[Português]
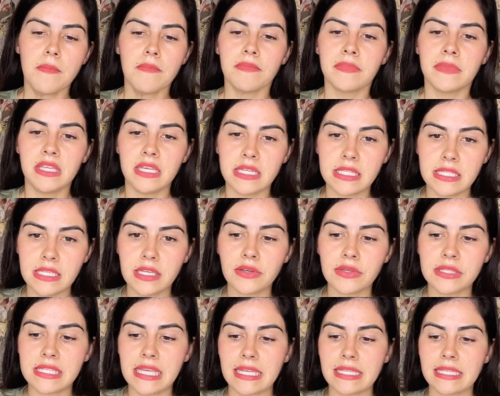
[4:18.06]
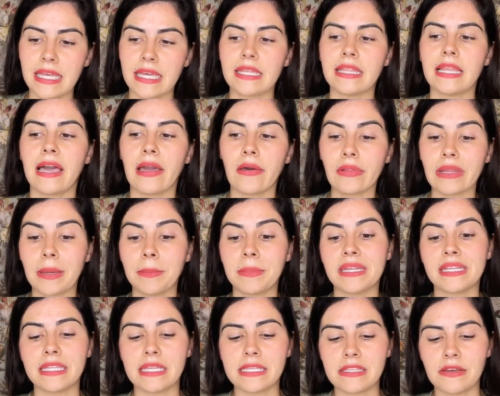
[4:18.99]
E assim que eu sentei lá, eu
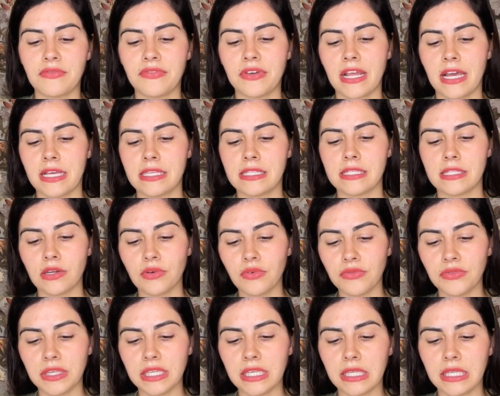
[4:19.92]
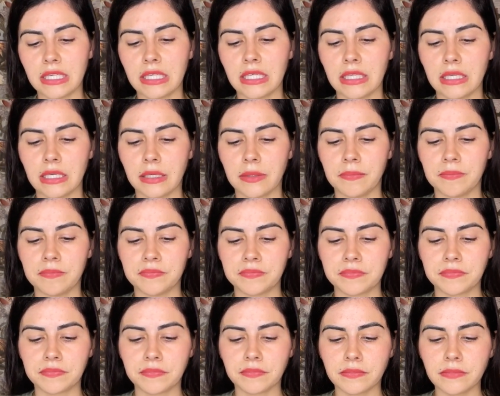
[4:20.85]
lembrei dessa frase e eu vi que
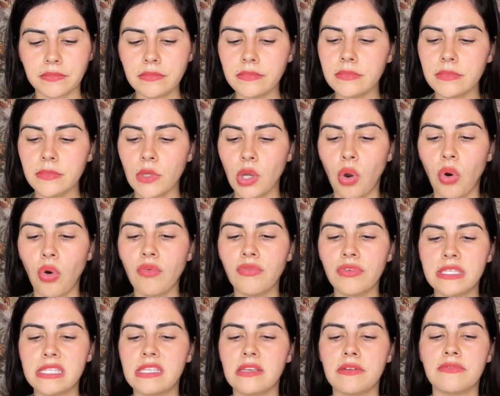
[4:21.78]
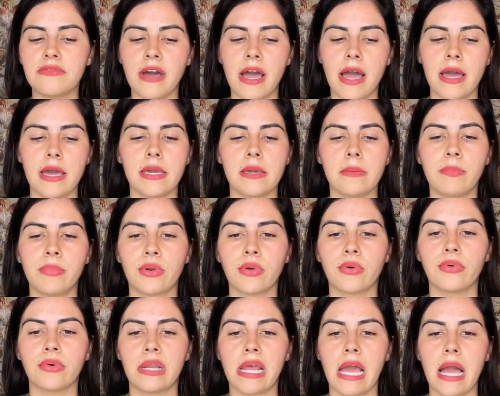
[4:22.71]
ou você vai
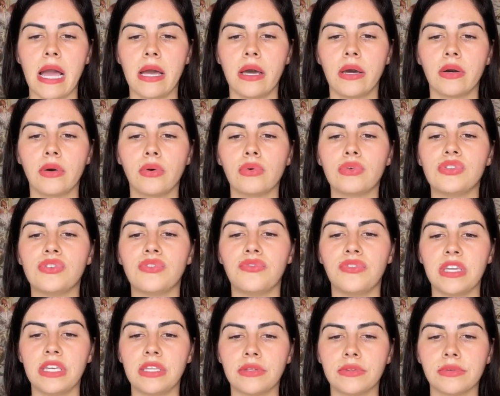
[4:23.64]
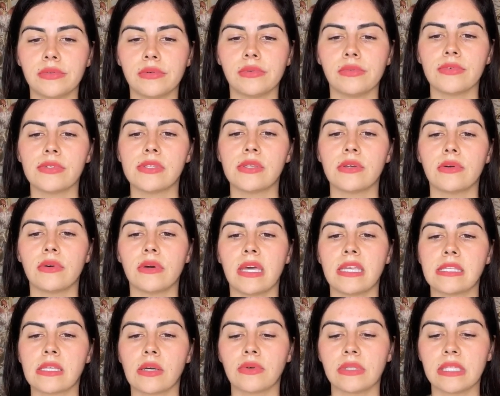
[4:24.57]
procurar o divino, o seu,
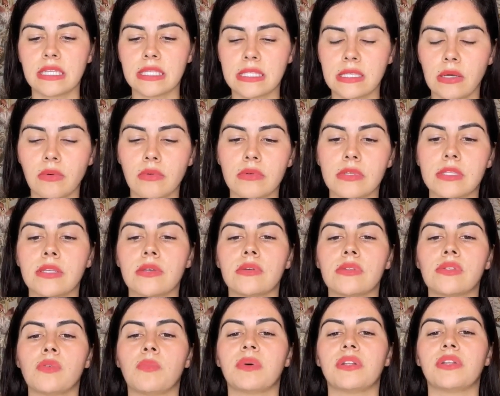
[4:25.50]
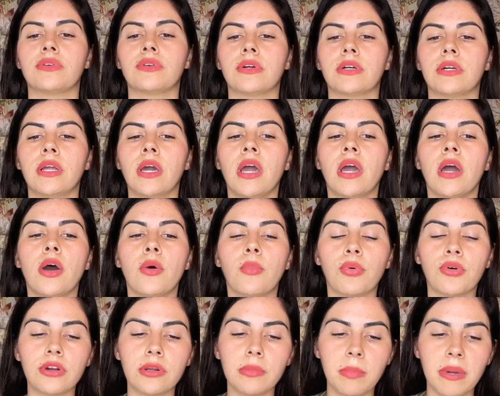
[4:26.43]
essa conexão com o seu superior
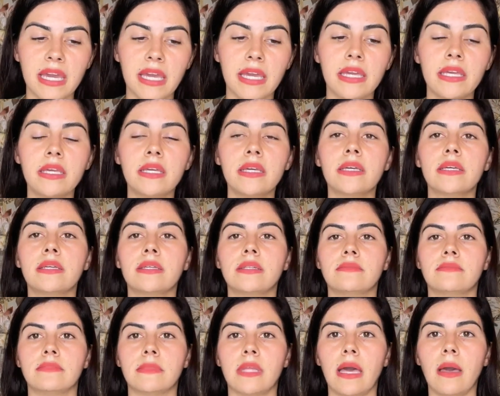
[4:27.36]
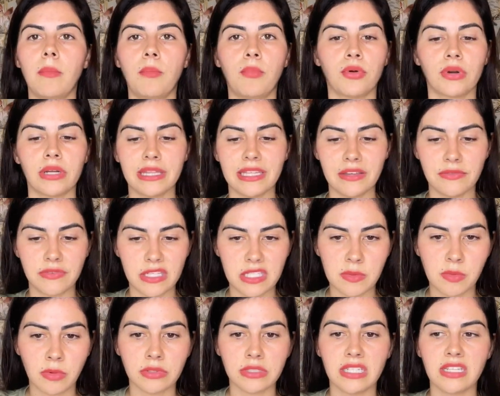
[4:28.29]
por bem, né, por livre e
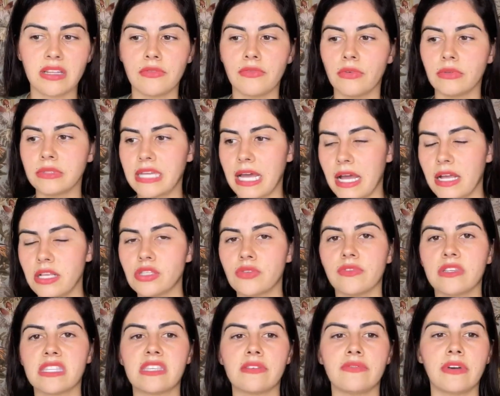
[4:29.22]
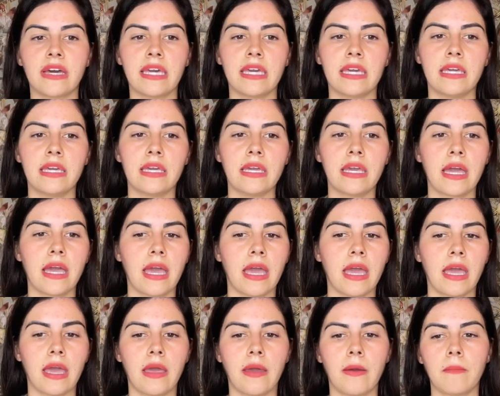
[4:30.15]
espontânea vontade, você vai
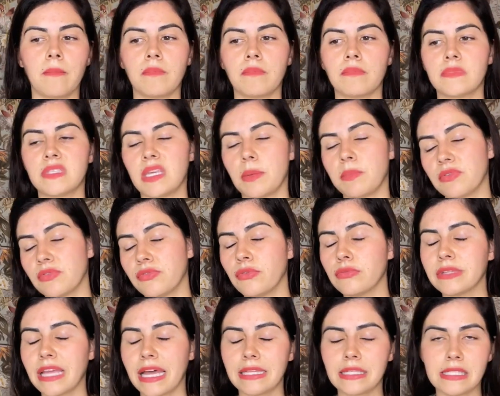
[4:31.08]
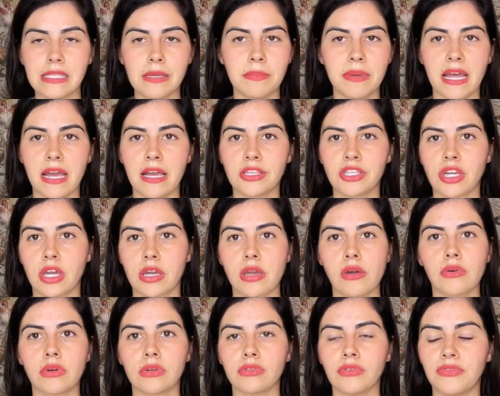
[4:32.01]
é, se aprofundar nessa prática, que é
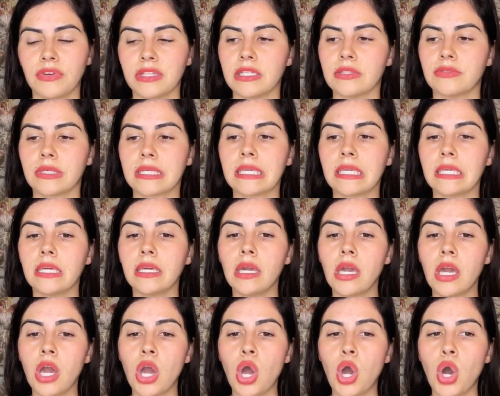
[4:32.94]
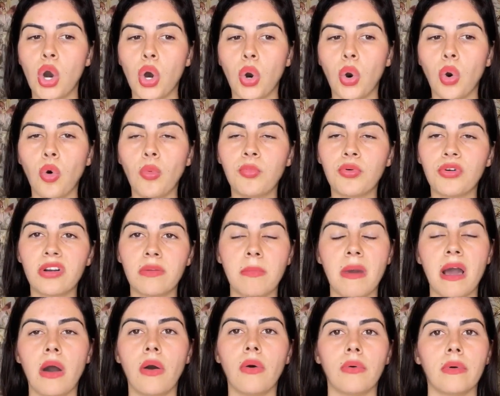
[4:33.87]
o que eu tô falando aqui, ou por
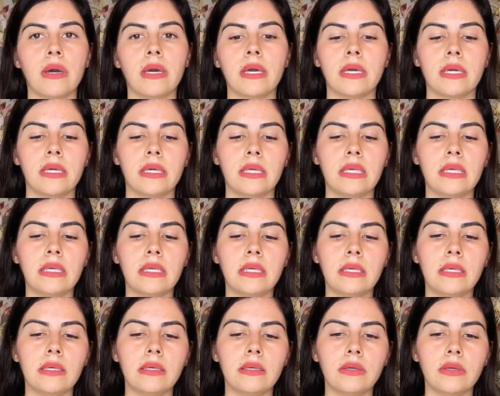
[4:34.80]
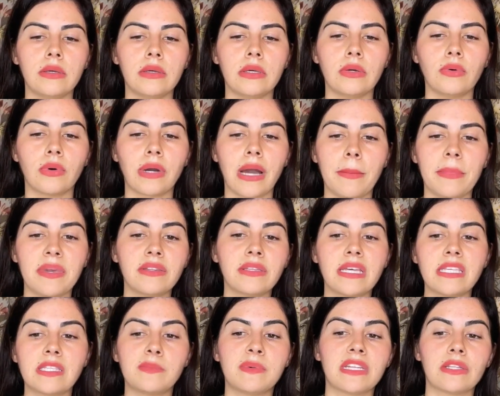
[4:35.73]
mal. E o caminho da
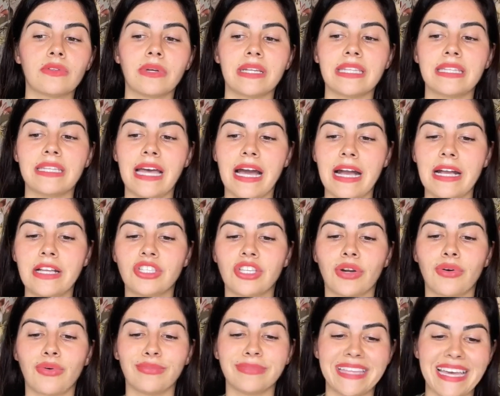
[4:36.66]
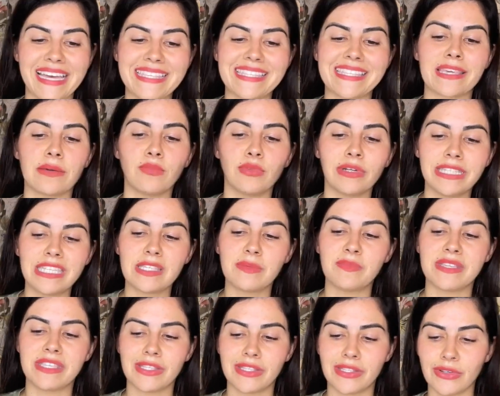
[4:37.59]
espiritualidade acontece que muitas
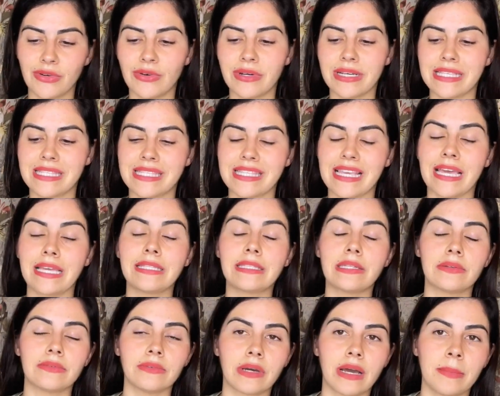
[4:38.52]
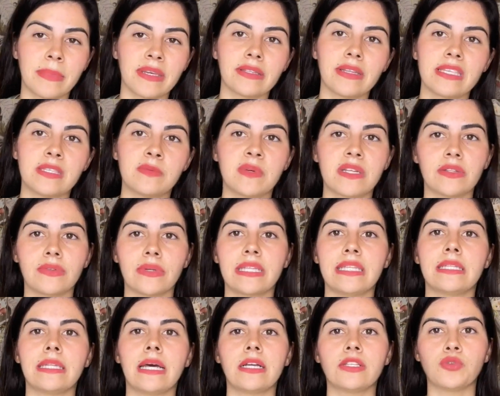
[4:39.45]
pessoas entram no caminho da
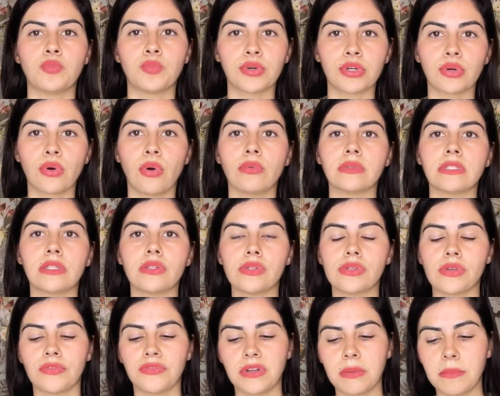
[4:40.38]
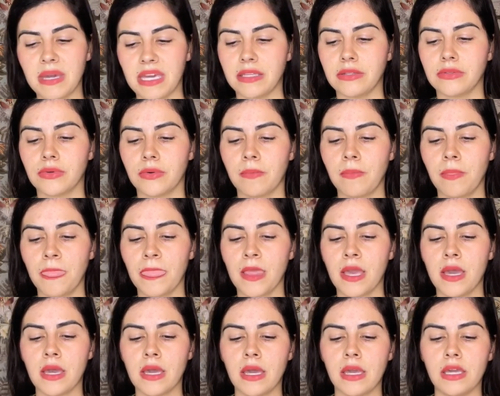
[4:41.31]
espiritualidade por conta do sofrimento.
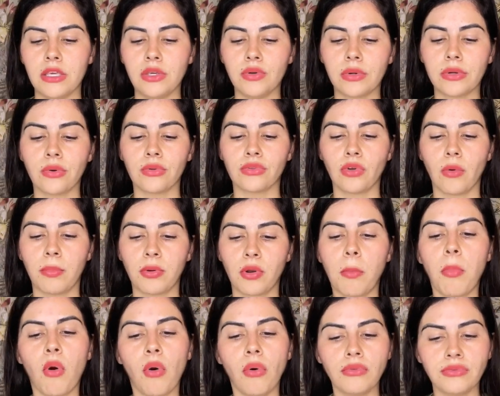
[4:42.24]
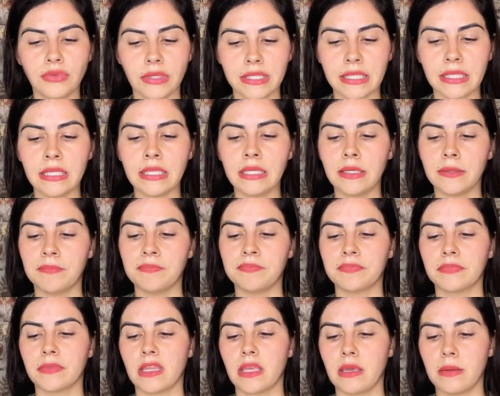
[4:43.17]
E o que eu tô propondo aqui,
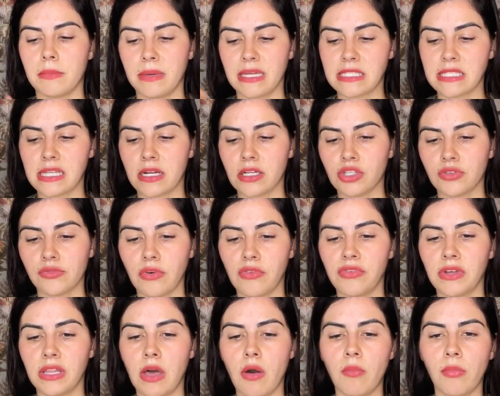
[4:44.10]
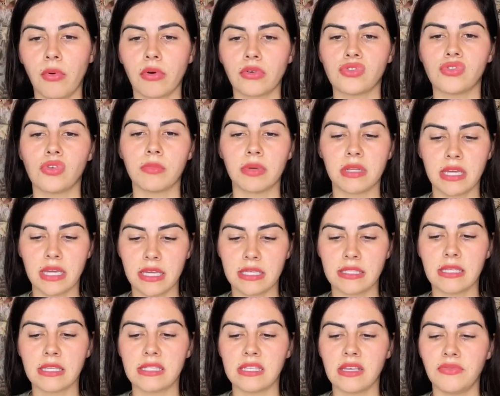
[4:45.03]
e mais tarde eu vou falar um pouco sobre
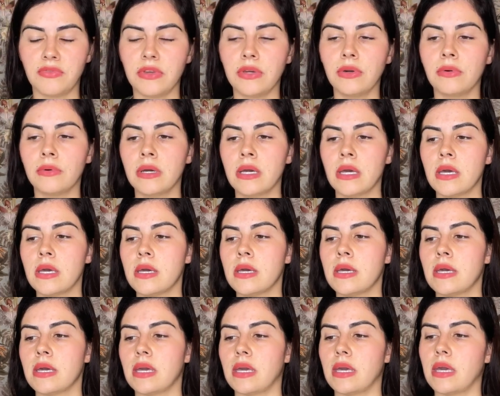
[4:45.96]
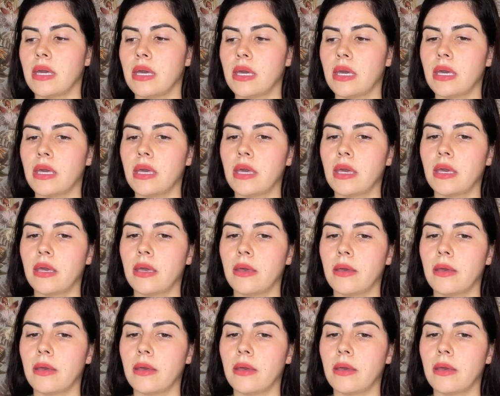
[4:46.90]
esse desafio, é,